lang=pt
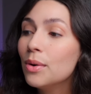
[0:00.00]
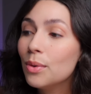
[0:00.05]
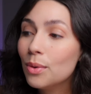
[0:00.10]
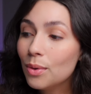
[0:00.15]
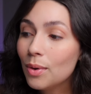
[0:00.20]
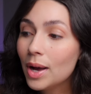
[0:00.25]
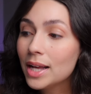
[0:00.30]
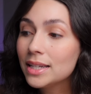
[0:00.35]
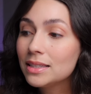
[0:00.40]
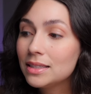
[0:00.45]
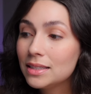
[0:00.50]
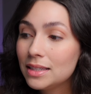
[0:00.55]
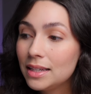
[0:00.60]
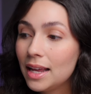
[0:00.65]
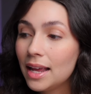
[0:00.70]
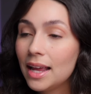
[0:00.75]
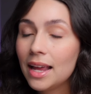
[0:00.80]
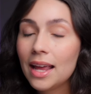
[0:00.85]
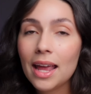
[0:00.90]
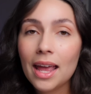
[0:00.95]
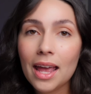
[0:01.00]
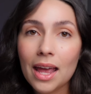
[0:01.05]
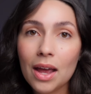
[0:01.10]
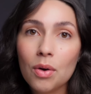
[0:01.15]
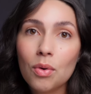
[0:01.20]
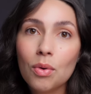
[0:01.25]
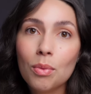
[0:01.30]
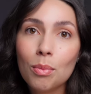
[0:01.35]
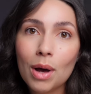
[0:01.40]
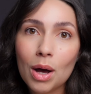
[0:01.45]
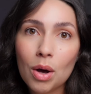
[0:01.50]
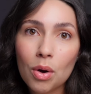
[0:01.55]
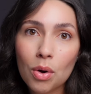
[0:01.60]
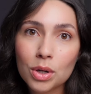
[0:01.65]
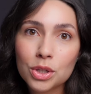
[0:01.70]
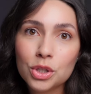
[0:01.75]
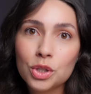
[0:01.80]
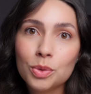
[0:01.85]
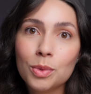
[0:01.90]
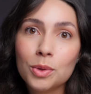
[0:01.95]
o SE é uma
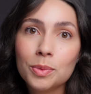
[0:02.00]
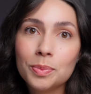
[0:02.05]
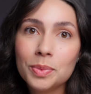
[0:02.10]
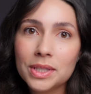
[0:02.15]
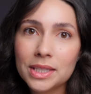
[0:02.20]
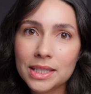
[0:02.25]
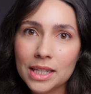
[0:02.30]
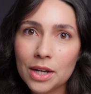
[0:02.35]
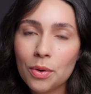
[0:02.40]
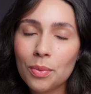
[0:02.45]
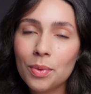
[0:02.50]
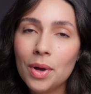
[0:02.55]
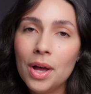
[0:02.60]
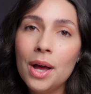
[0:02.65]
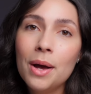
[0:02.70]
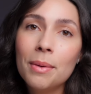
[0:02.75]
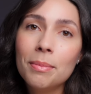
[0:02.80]
ótima opção.